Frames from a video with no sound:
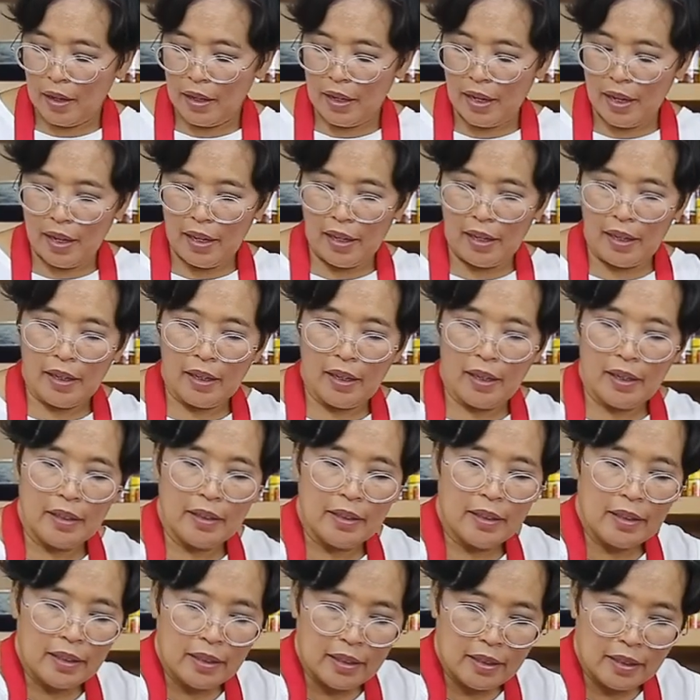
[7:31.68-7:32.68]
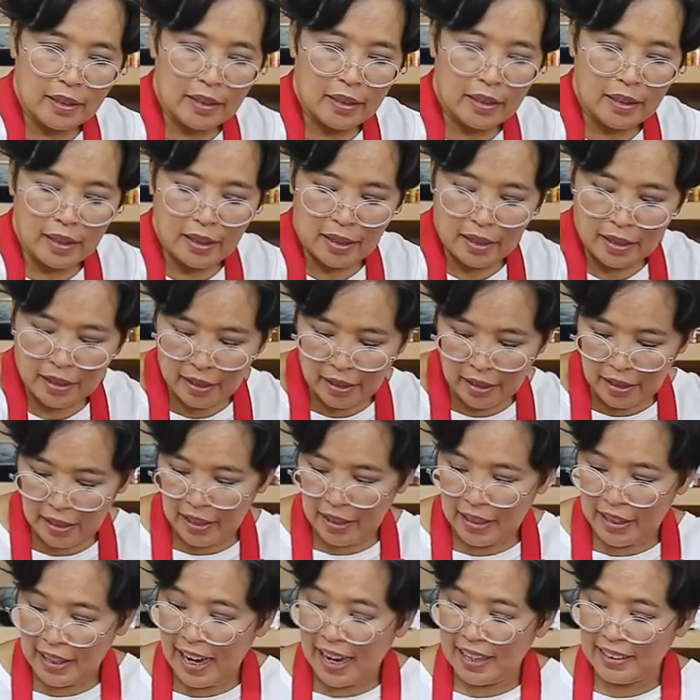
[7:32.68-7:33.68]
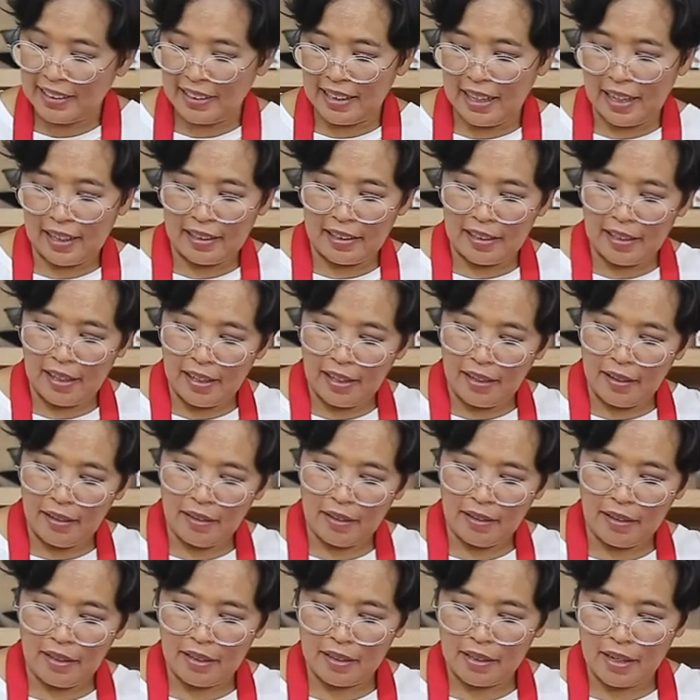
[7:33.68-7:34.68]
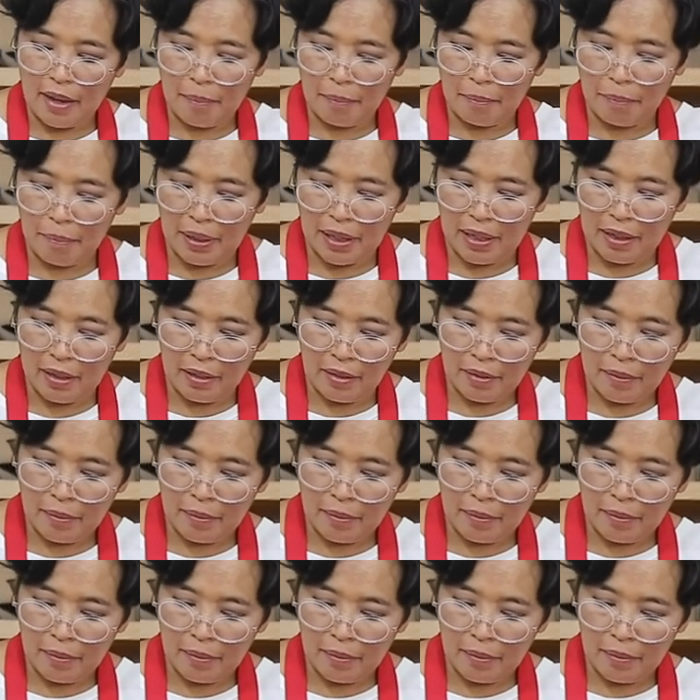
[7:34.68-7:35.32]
dan Eh, ini acarnya di samping